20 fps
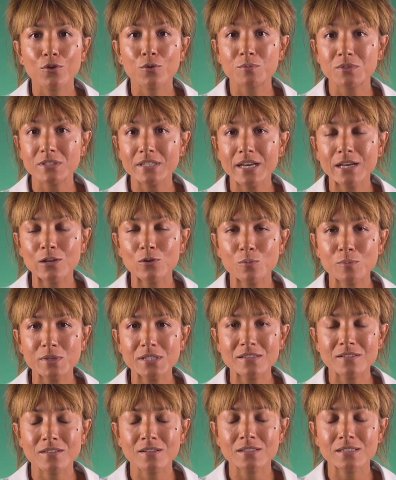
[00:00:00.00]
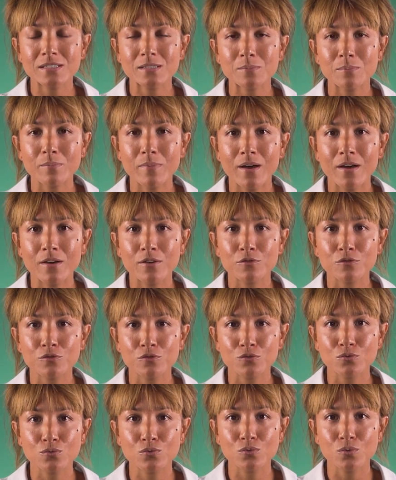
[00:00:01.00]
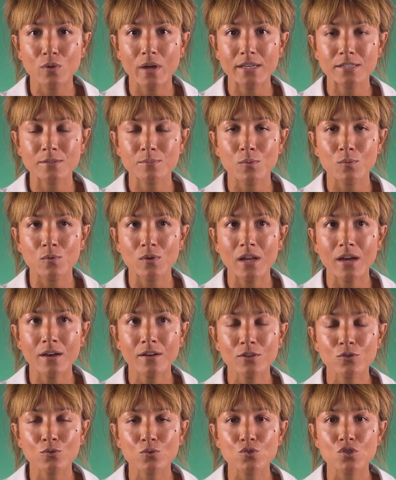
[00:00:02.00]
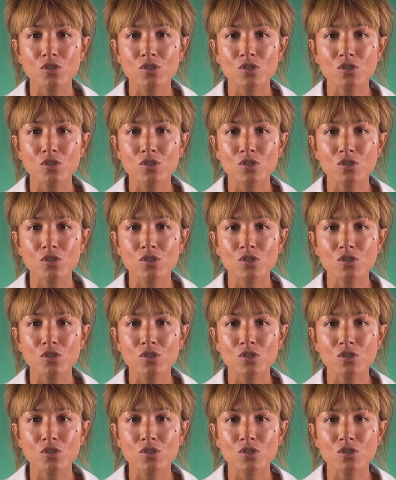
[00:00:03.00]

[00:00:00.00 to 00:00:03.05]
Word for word: comme dirait le médecin qui m'a vu à ce moment-là, que